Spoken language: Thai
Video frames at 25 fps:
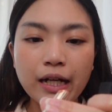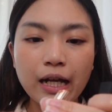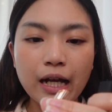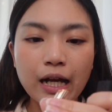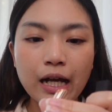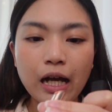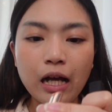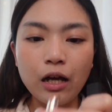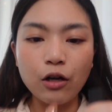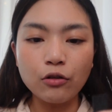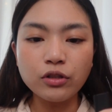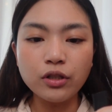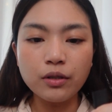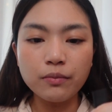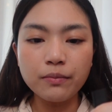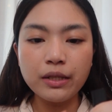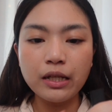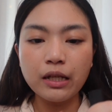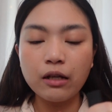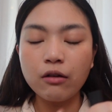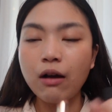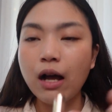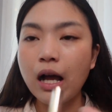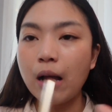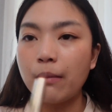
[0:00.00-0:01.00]
นะคะเขาจะ
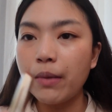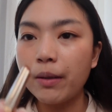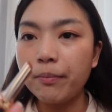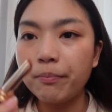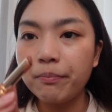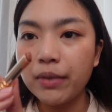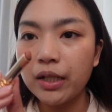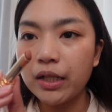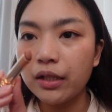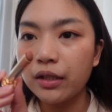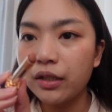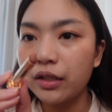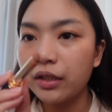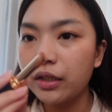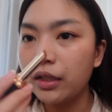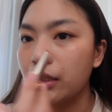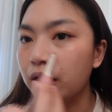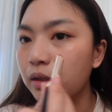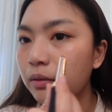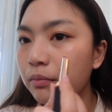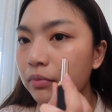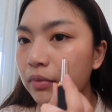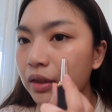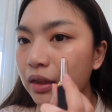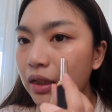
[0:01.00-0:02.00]
มีความแบบเป็นสี
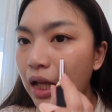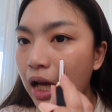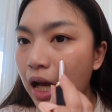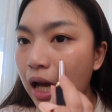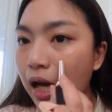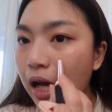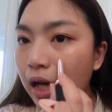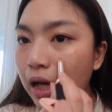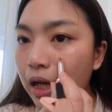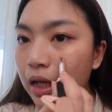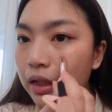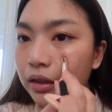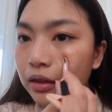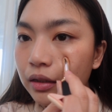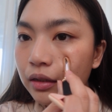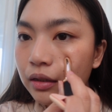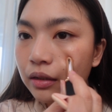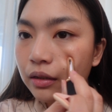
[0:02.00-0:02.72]
น้ำตาล